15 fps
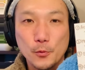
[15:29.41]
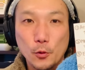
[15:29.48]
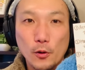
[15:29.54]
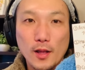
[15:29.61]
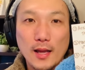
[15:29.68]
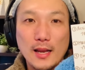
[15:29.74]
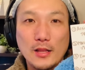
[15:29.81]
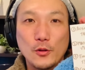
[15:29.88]
こ
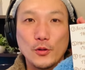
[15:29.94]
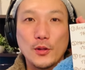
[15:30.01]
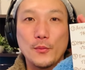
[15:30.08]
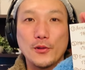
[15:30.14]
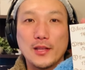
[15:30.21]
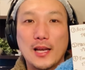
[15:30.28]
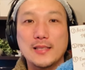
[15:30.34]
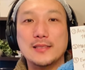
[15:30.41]
れがね、とて
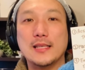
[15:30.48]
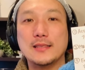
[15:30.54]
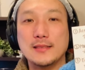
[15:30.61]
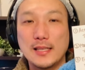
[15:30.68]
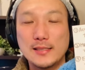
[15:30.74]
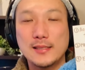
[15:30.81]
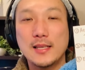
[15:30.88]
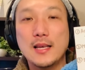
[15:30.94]
も大切
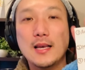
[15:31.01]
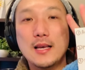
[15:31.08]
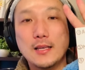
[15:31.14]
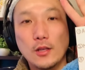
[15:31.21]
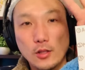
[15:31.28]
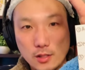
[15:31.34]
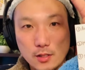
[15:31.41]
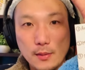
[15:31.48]
です。
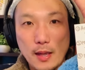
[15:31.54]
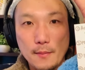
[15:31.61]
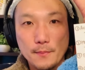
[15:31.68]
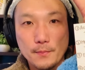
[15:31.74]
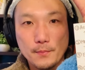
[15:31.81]
よっつめ。